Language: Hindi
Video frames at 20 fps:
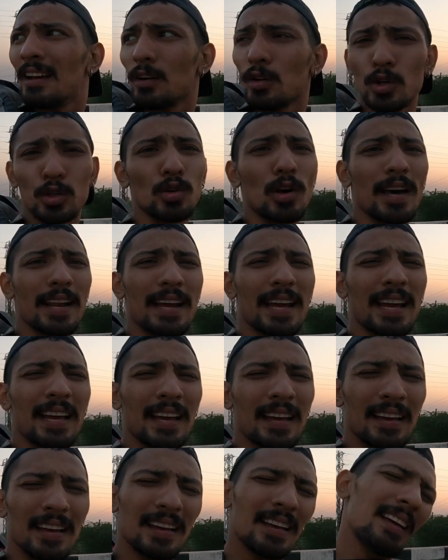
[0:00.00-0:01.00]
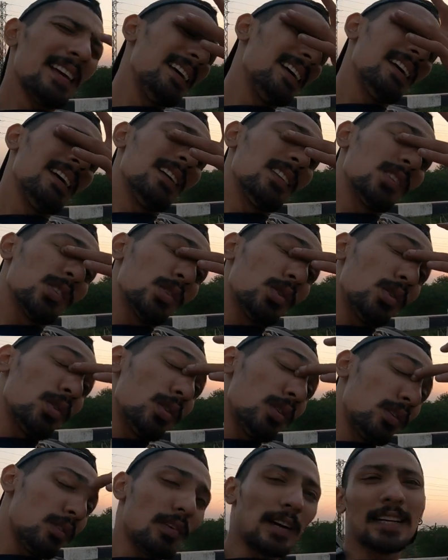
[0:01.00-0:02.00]
गुरुद्वारा है तो
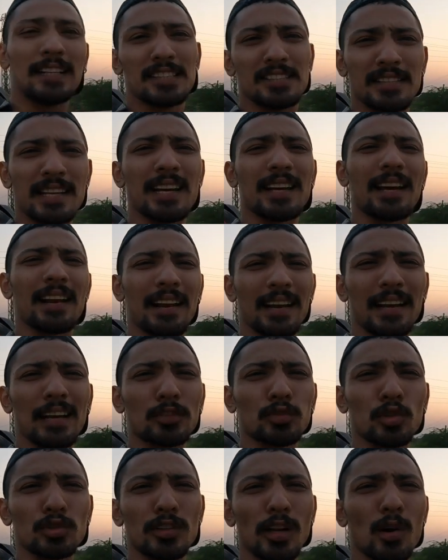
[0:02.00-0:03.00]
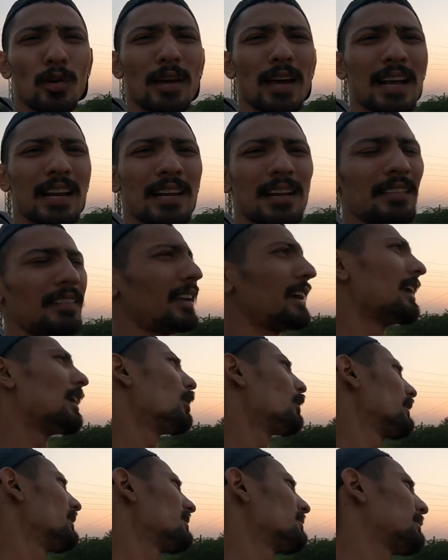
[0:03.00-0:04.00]
वहीं स्टे करने का सोच रहा हूँ यार अंधेरा
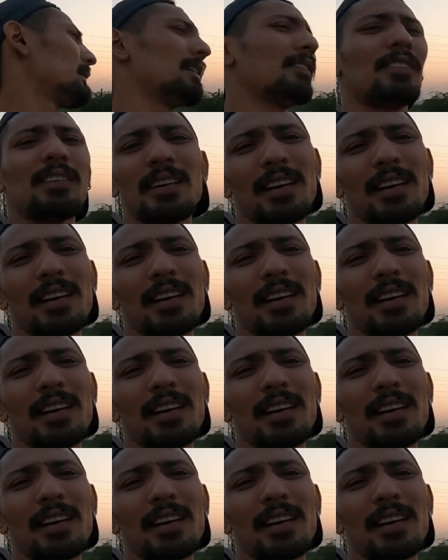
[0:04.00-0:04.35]
होने से